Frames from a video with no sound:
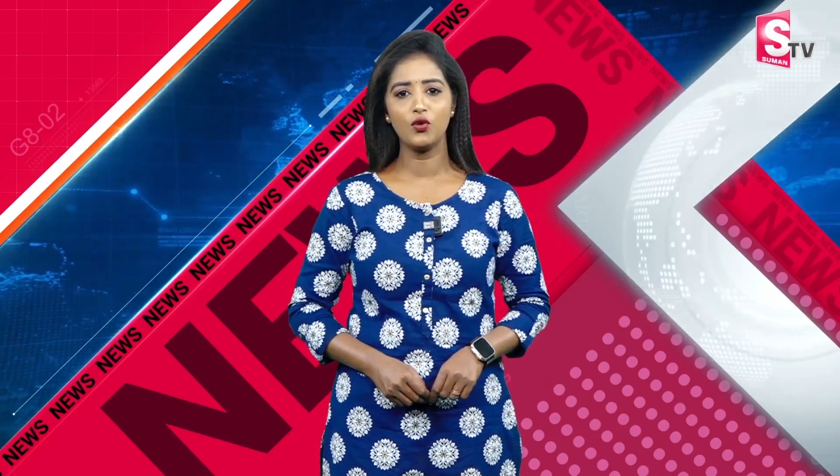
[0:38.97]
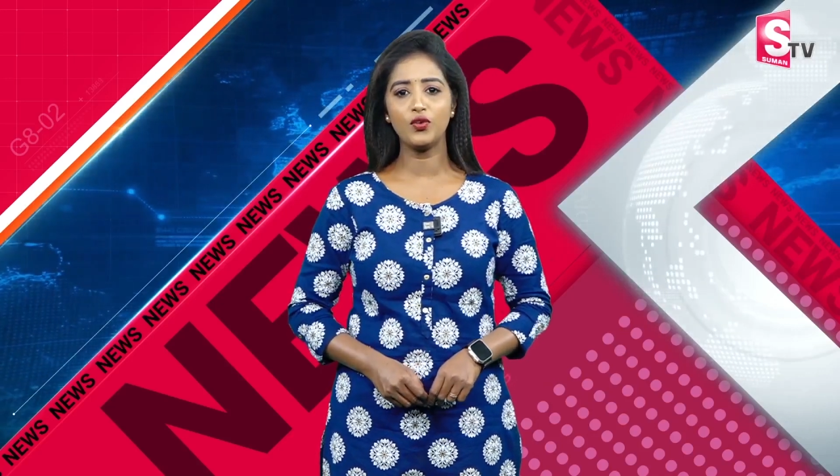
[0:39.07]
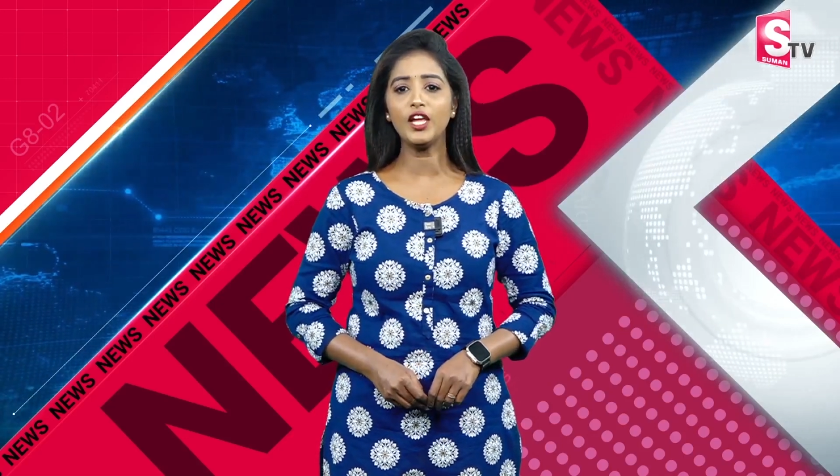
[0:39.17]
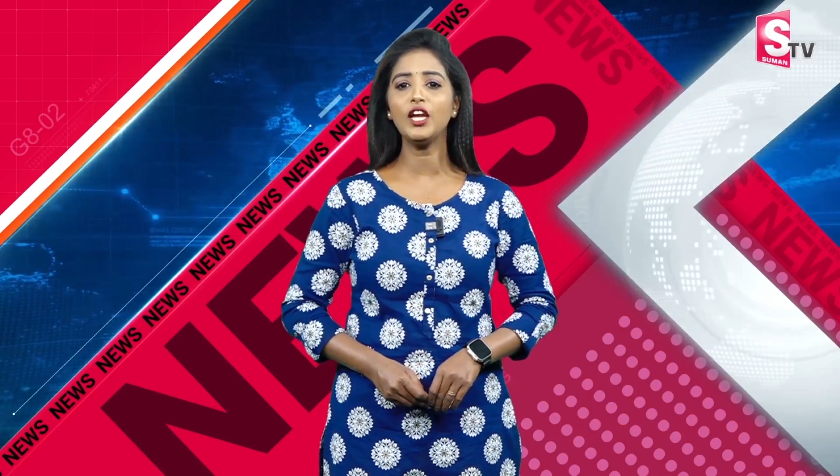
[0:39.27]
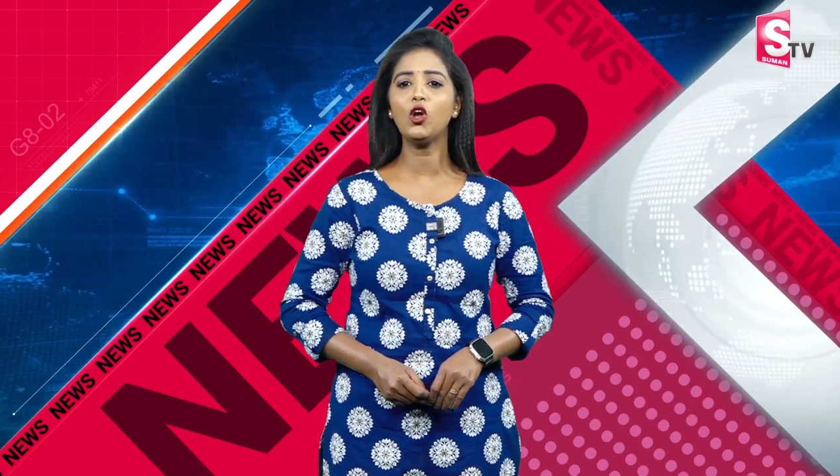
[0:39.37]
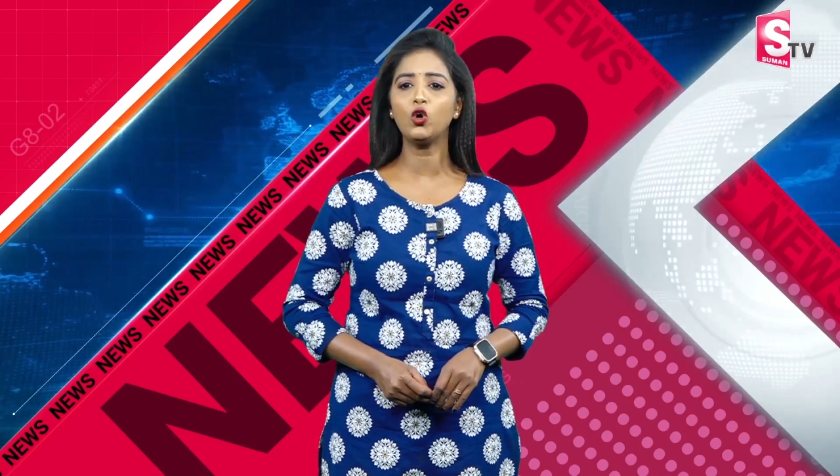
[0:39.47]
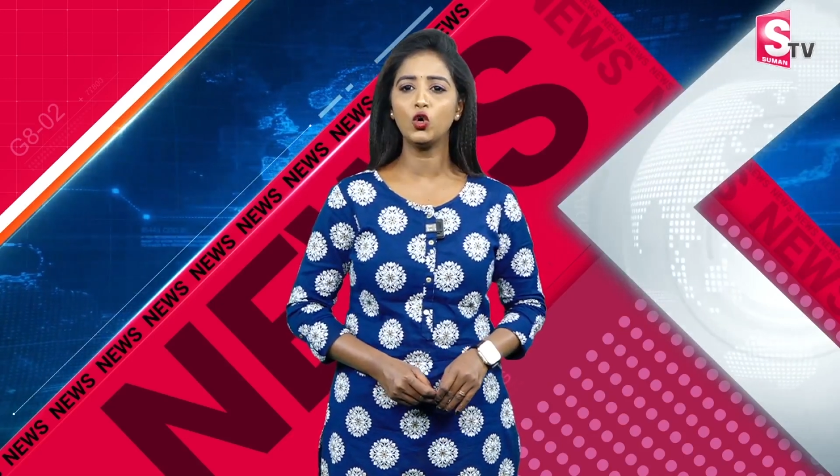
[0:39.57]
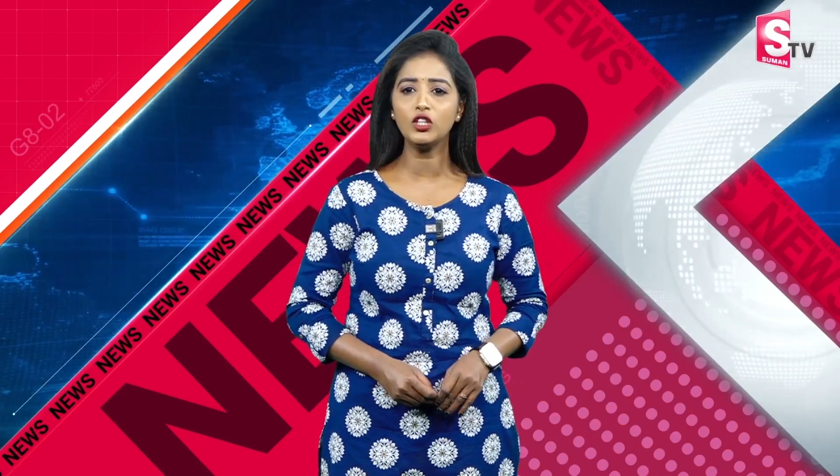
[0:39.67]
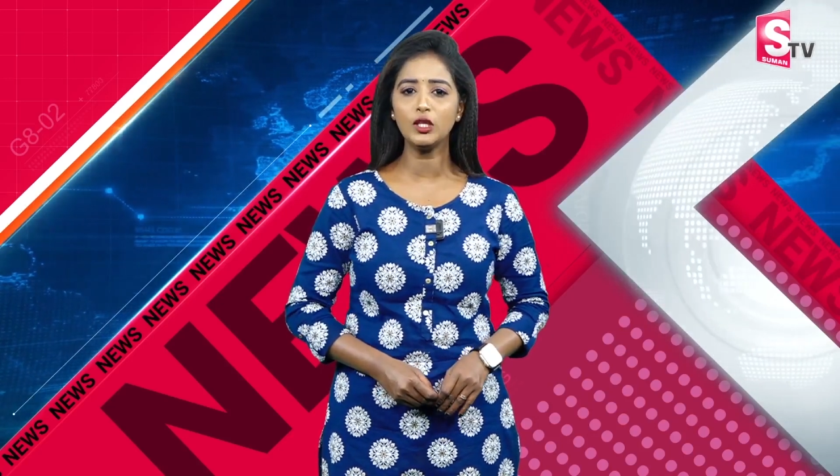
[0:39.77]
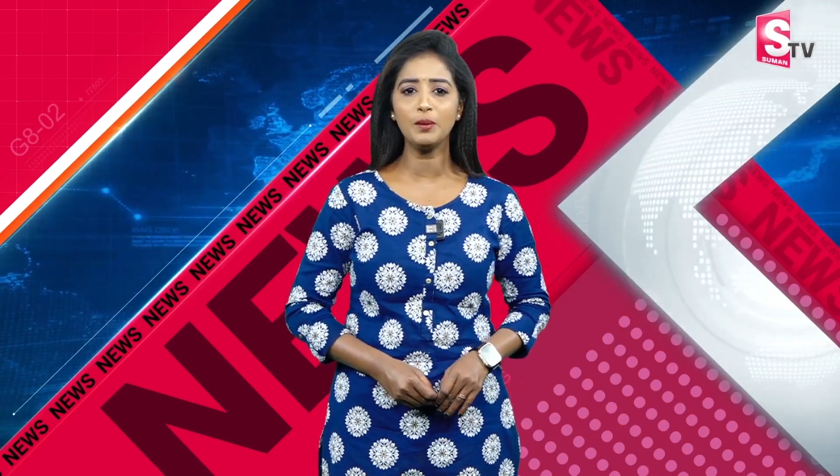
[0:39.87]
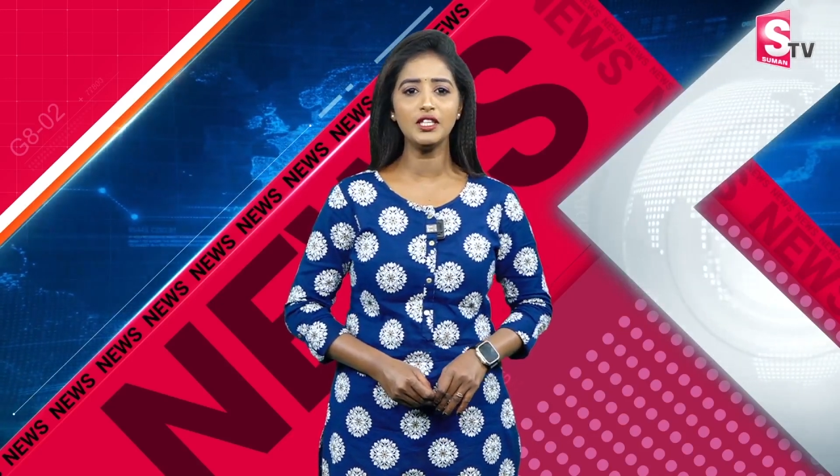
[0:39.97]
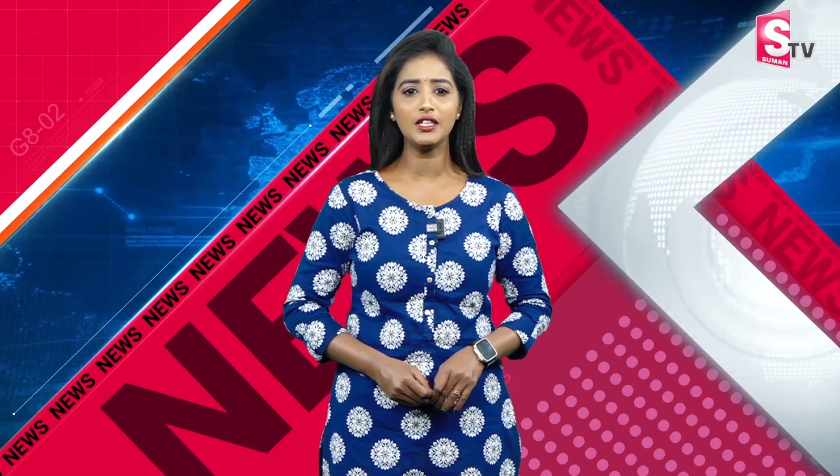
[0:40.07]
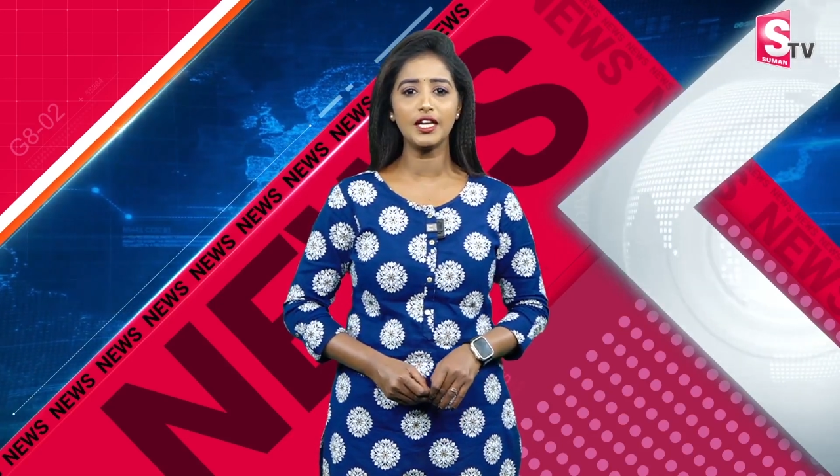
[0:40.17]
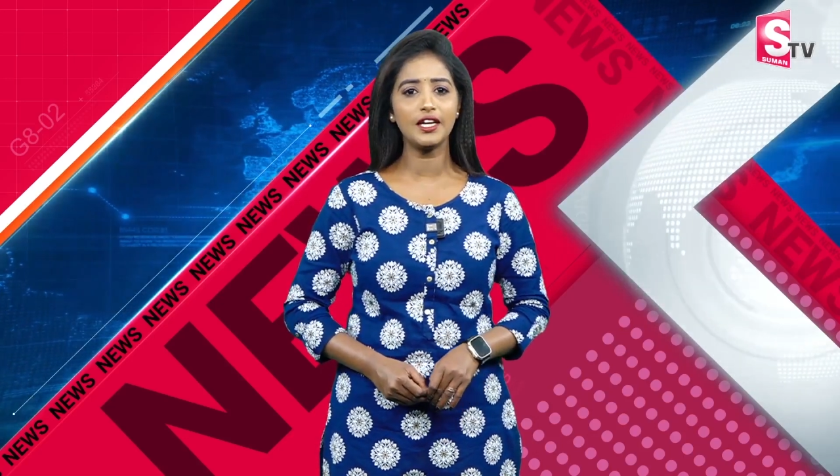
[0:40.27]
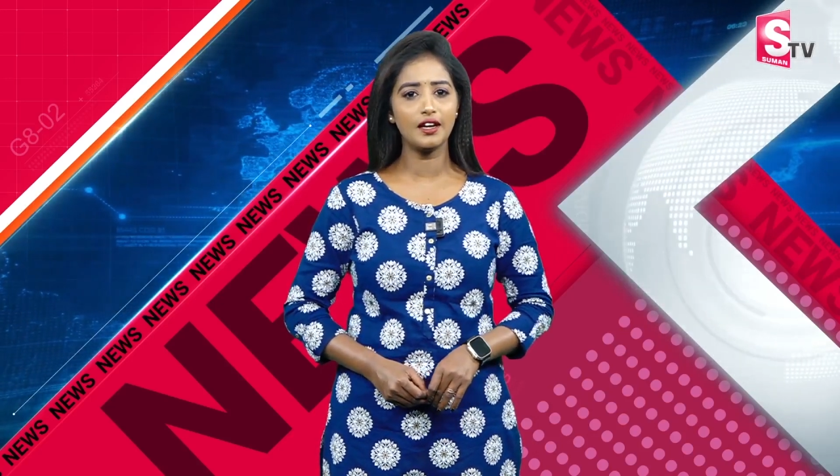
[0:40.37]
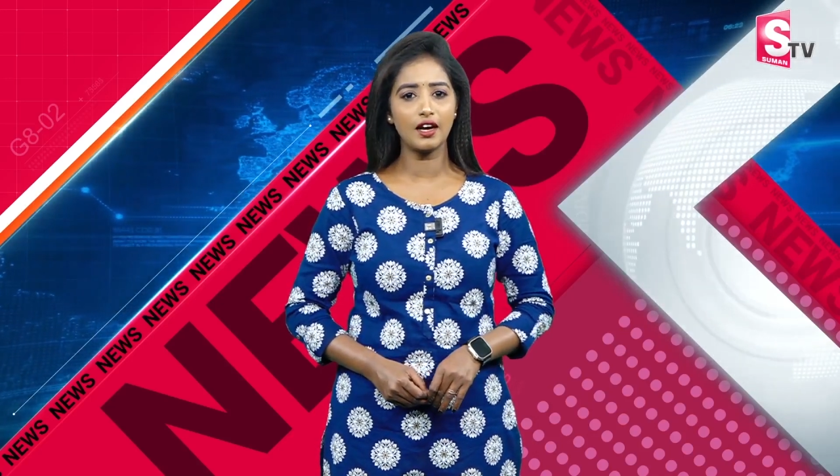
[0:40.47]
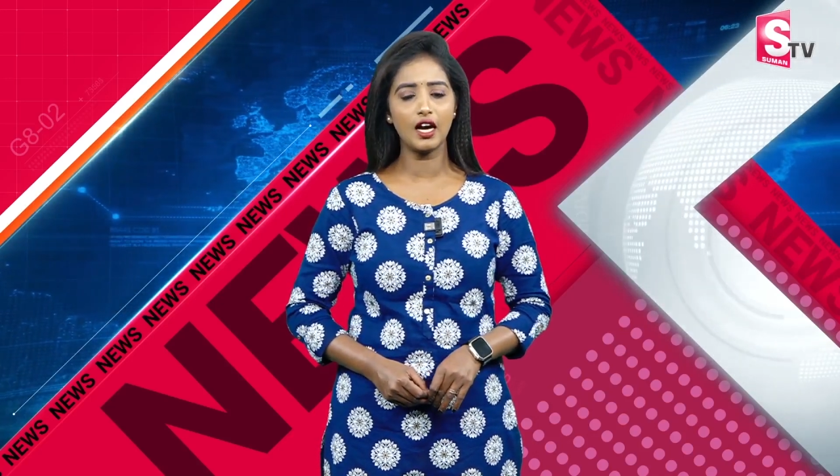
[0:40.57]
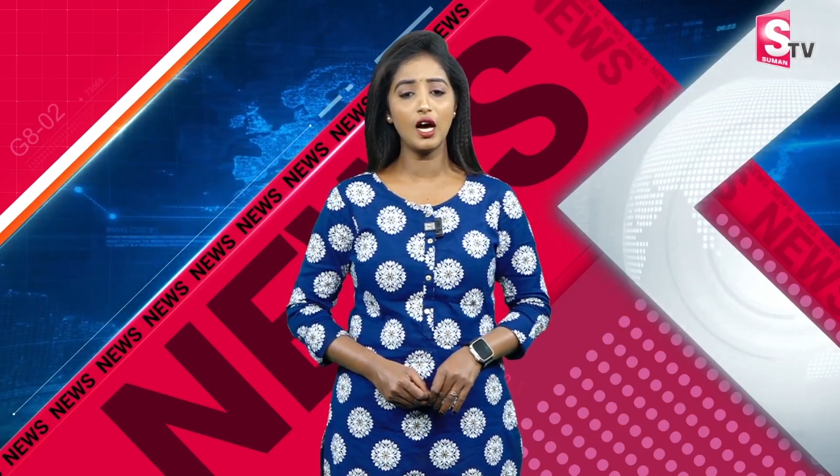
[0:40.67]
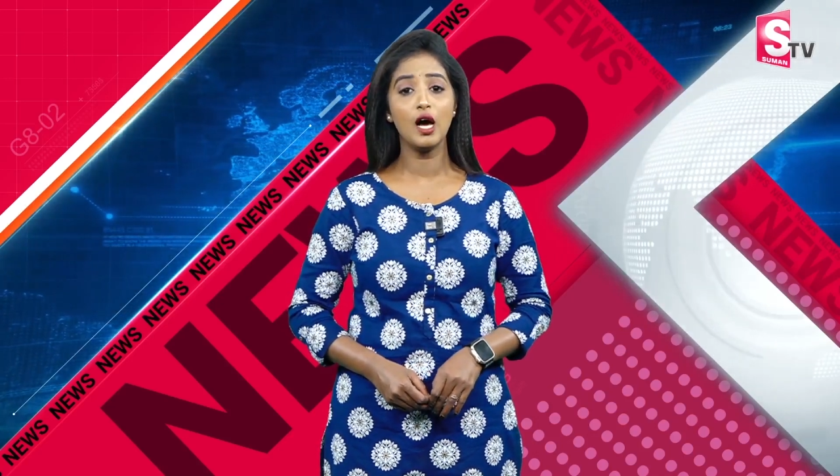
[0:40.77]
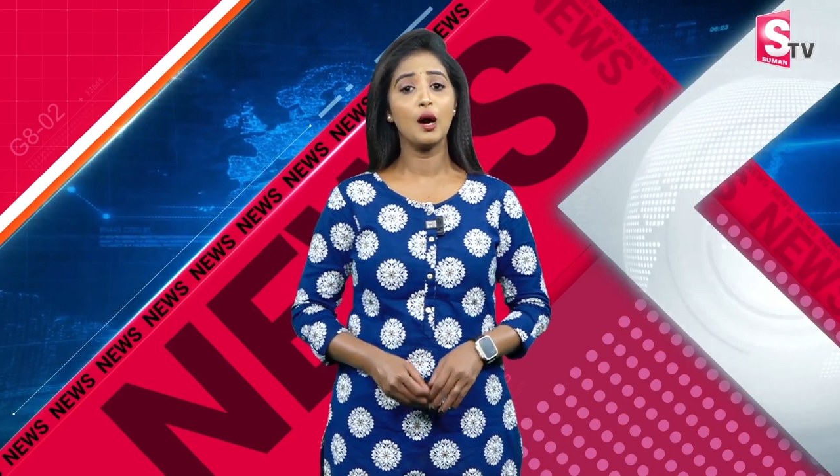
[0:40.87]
వీరిలో కొంతమంది తిరిగి రాగా